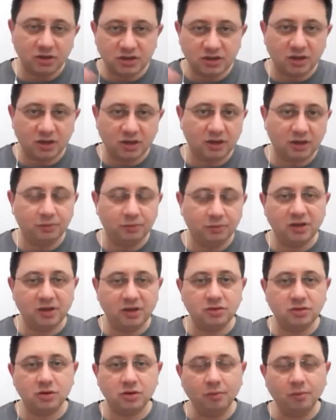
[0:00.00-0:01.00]
tabi burada
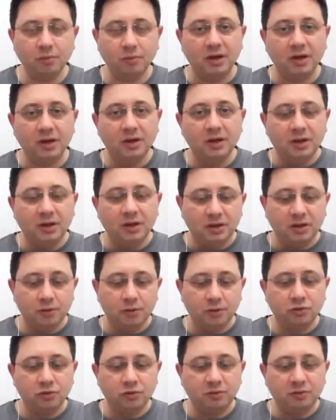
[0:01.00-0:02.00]
bilmeden
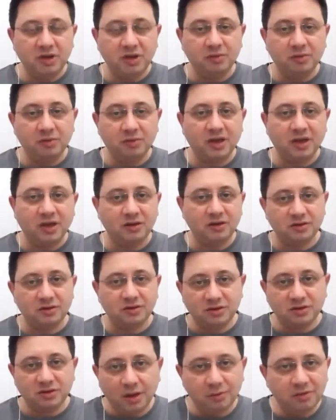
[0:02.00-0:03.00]
tahminlerle belli
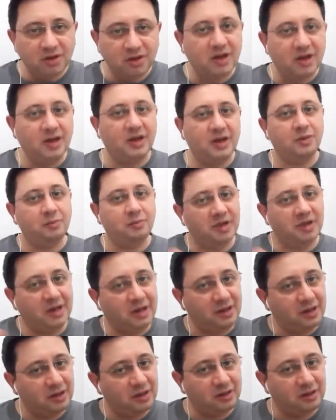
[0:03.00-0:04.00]
elimizde bir don
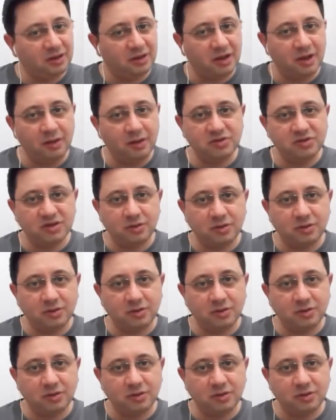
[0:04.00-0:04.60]
olmadan yorum yapmak